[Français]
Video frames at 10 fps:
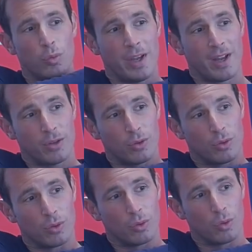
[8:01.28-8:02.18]
le bien
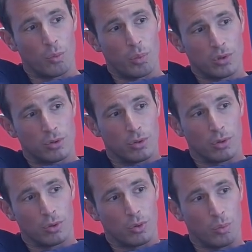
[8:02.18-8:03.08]
qu'on pense,
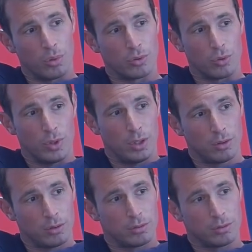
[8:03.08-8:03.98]
qu'on pense de lui.
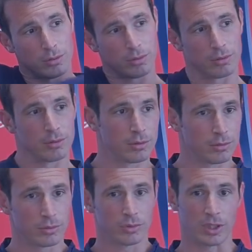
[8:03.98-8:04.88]

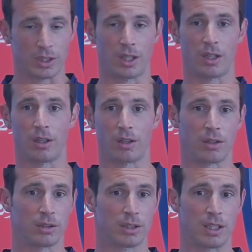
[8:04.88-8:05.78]
C'est un,
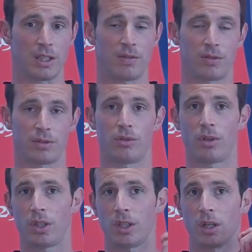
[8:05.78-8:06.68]
un
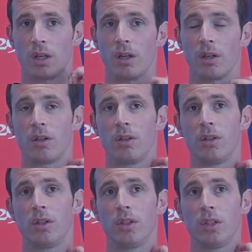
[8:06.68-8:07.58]
défenseur qui a,
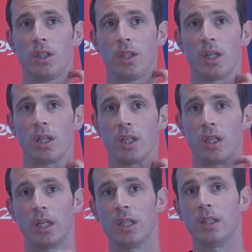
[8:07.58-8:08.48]
a les
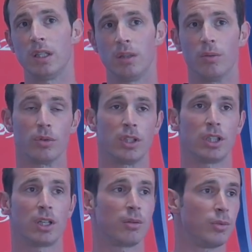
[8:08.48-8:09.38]
qualités, de,
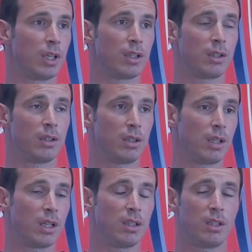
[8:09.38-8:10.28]
déjà comme il a,
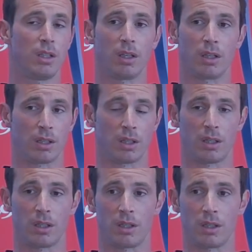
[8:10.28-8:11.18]
il a dit,
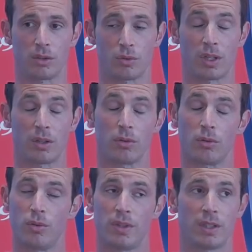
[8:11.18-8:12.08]
et, ce qu'on attend de
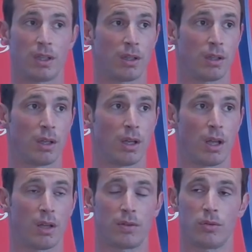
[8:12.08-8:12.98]
lui, c'est
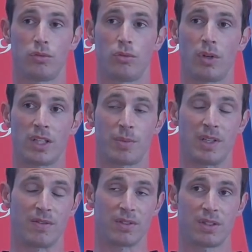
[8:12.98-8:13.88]
avant tout l'aspect
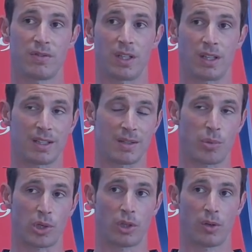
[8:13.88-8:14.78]
défensif qui est très
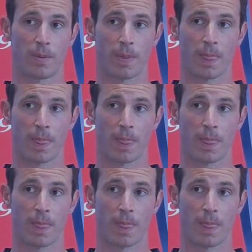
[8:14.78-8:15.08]
important.